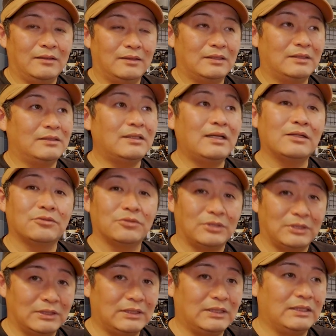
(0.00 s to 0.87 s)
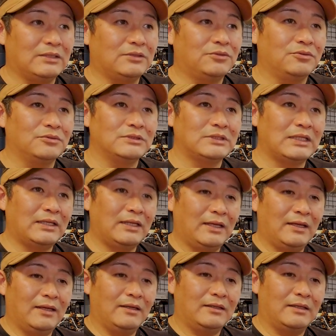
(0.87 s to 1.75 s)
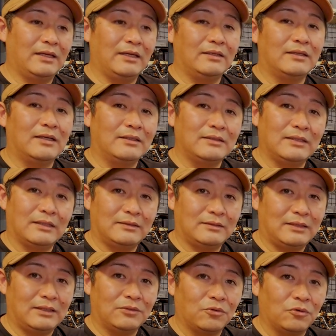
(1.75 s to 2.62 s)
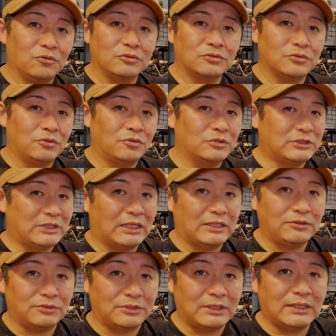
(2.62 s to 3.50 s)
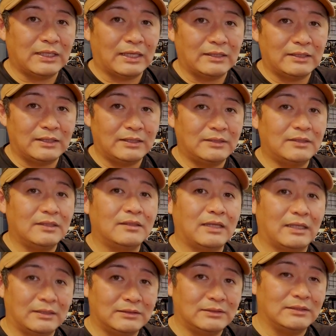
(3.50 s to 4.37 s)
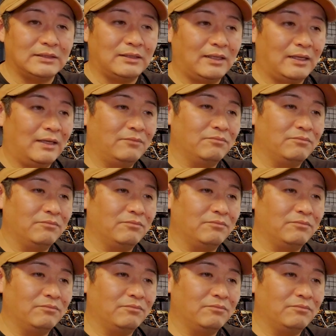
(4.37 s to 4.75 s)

で、来た時に当然警官だって航空法ちゃんと理解できてないし、